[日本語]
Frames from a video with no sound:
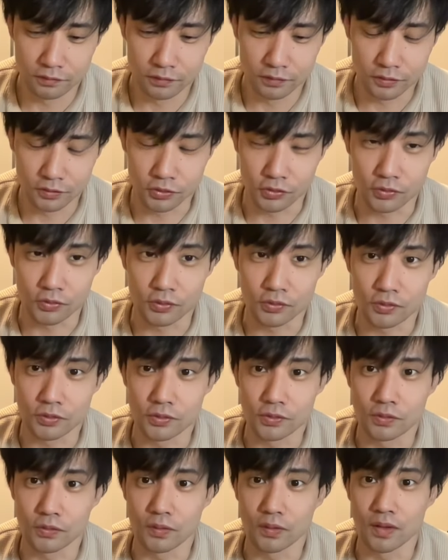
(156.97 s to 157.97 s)
ちょっ
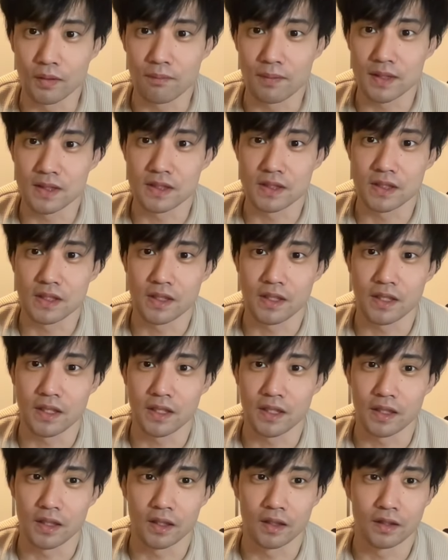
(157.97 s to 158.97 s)
とね、マジで
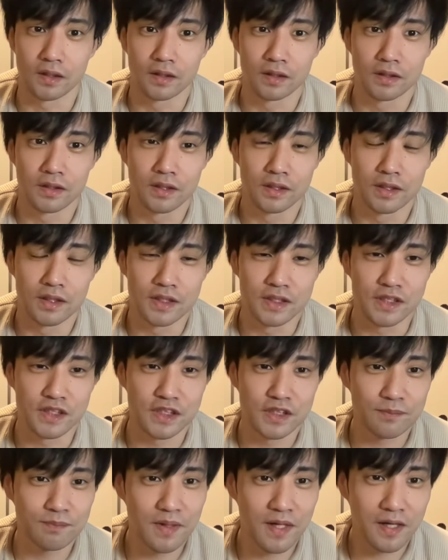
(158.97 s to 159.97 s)
ね、
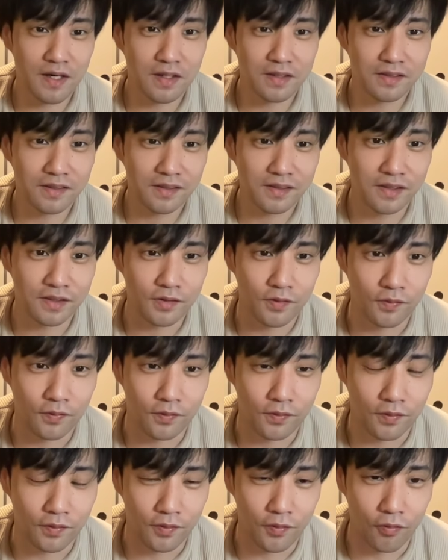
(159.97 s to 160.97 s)
締め方に
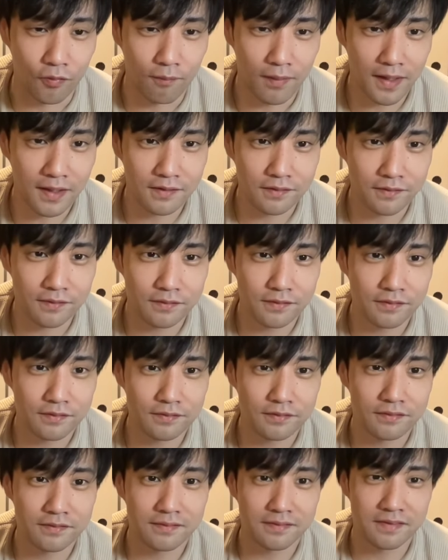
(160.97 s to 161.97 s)
困
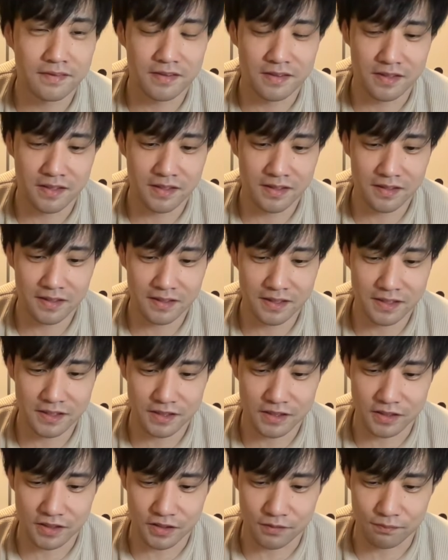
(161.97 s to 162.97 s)
る、引きが
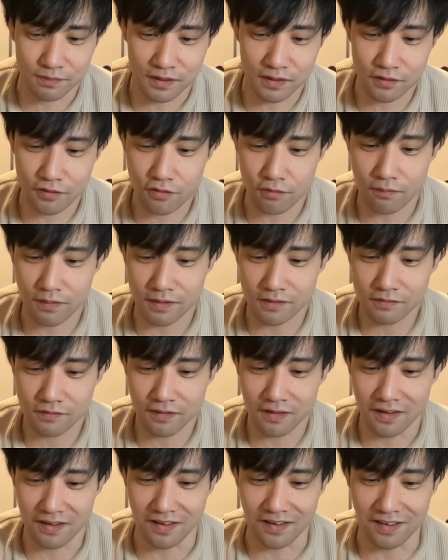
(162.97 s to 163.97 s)
一番困る
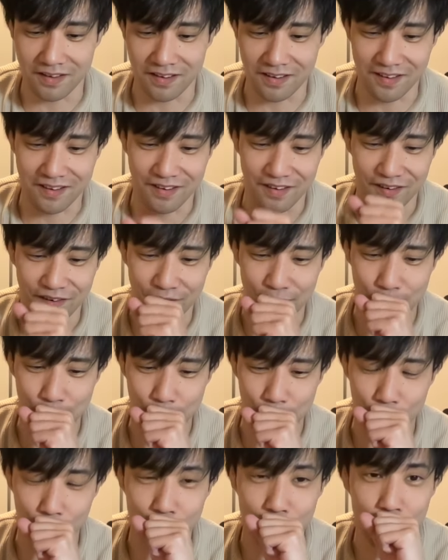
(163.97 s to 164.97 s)
わ。
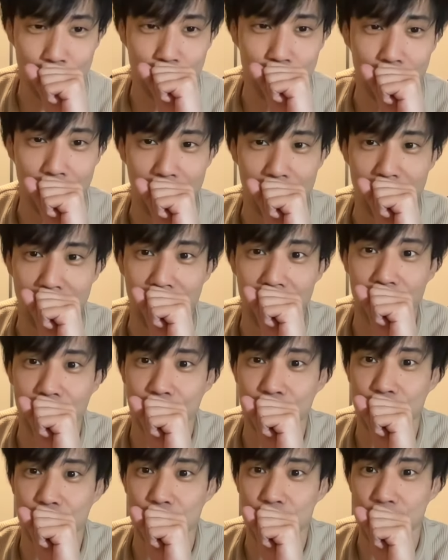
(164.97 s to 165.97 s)
もっと甘
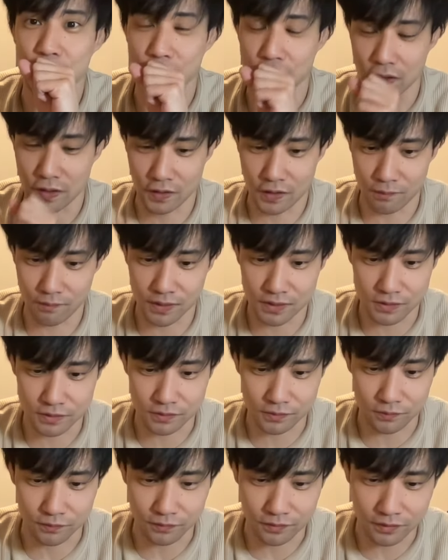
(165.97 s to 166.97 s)
くしてあげます
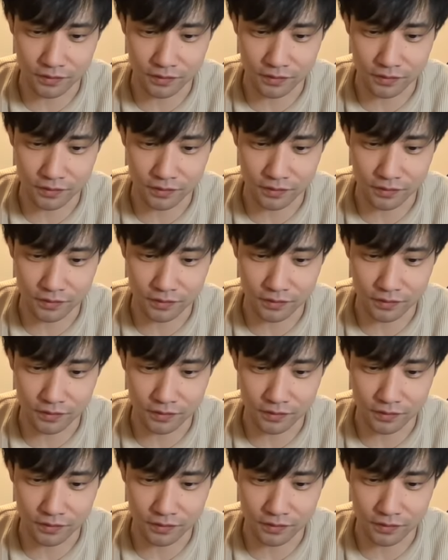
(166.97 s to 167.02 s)
よ。